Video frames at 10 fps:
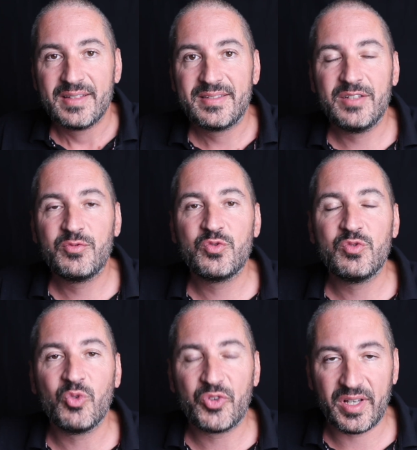Si vous
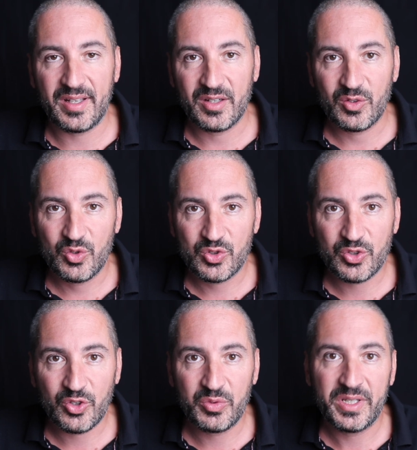vous montrez
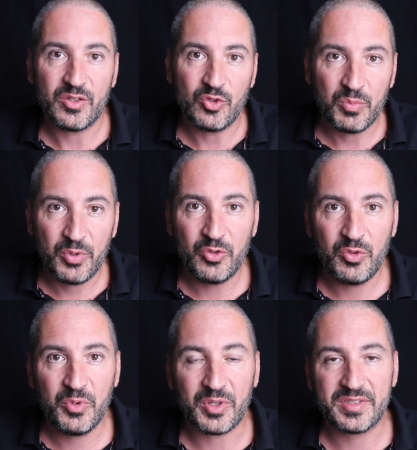aujourd'hui de bonne
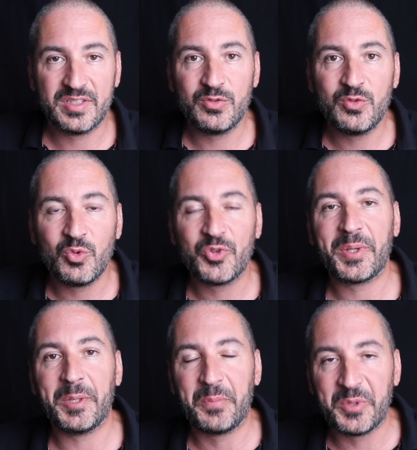humeur, si vous vous
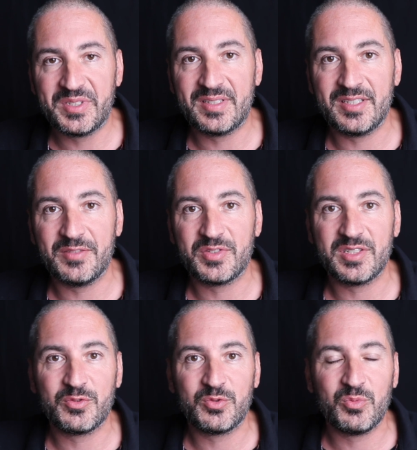montrez positif,
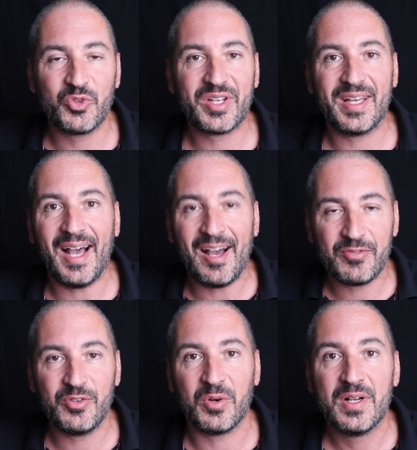si vous vous montrez
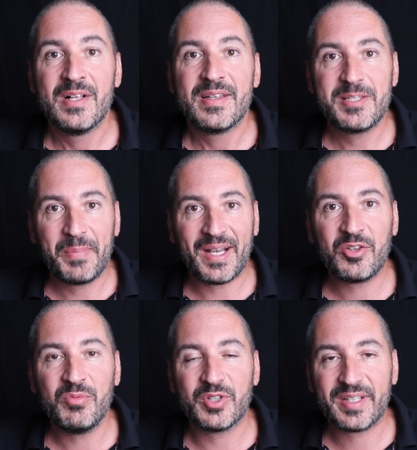avenant, si par
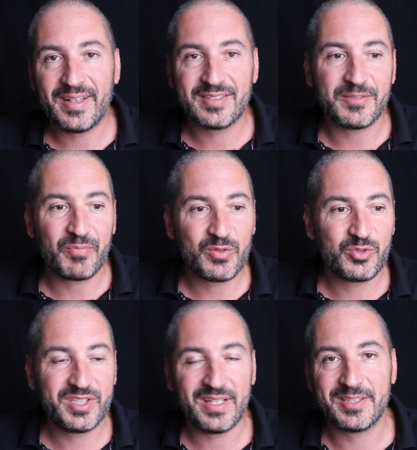exemple votre ex
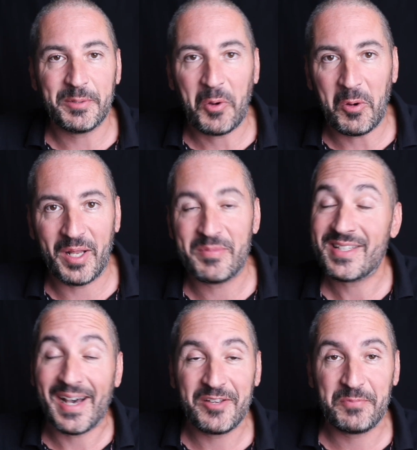vous cherche des problèmes,
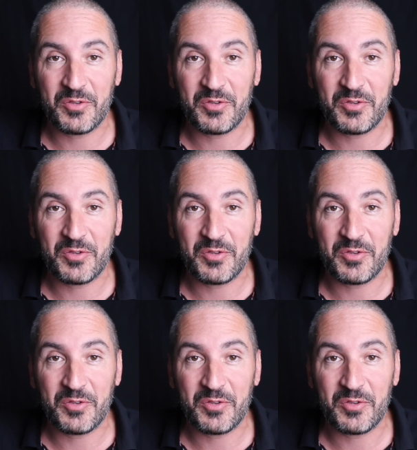ça arrive